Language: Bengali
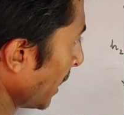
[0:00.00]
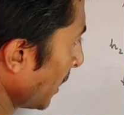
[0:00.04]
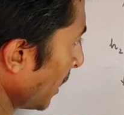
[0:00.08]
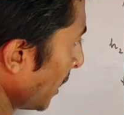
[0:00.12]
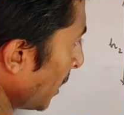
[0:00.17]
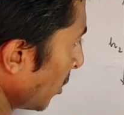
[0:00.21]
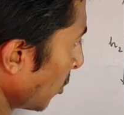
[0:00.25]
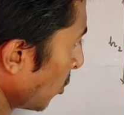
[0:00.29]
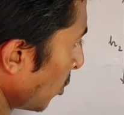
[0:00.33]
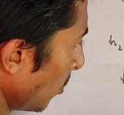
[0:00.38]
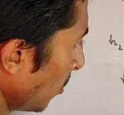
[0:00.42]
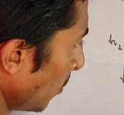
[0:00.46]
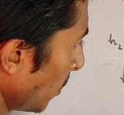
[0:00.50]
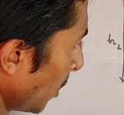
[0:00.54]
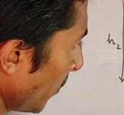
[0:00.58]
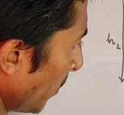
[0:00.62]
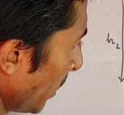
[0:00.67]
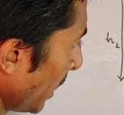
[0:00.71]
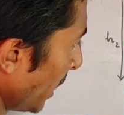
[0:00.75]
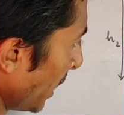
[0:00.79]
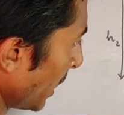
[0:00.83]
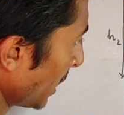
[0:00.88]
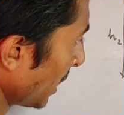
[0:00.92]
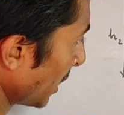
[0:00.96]
এরকম ভাবে
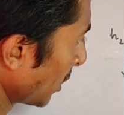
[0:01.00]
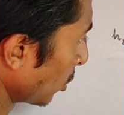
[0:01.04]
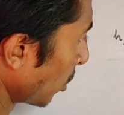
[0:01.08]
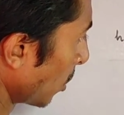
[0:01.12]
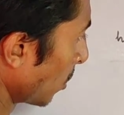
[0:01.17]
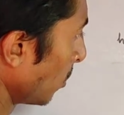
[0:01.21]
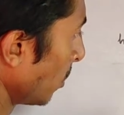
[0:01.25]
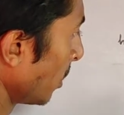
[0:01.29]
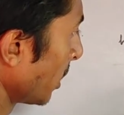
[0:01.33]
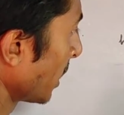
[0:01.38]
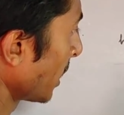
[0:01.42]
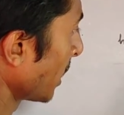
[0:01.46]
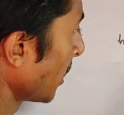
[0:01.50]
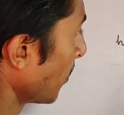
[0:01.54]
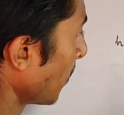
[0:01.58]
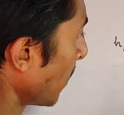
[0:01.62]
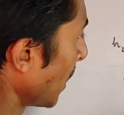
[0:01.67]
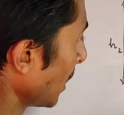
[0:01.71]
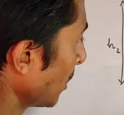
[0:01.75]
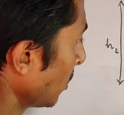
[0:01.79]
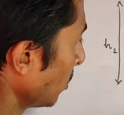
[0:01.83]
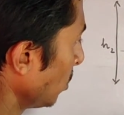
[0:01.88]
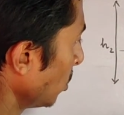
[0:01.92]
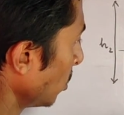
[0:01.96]
এসে তরলটাকে
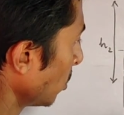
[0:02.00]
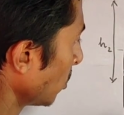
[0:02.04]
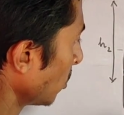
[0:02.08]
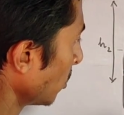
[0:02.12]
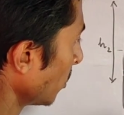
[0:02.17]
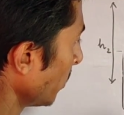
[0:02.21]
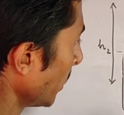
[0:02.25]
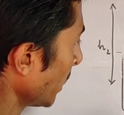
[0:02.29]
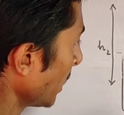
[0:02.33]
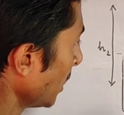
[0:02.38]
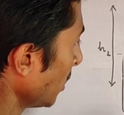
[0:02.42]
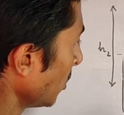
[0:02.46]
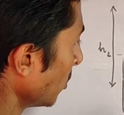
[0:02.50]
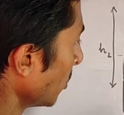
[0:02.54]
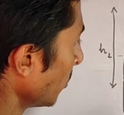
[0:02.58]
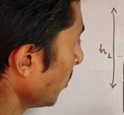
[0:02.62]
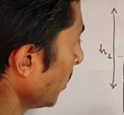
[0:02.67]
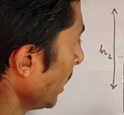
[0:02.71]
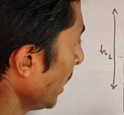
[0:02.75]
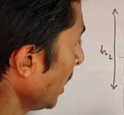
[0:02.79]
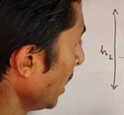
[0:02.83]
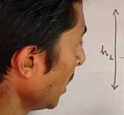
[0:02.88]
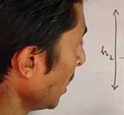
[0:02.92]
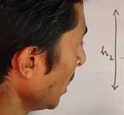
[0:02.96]
বাধ্য করবে কি করবে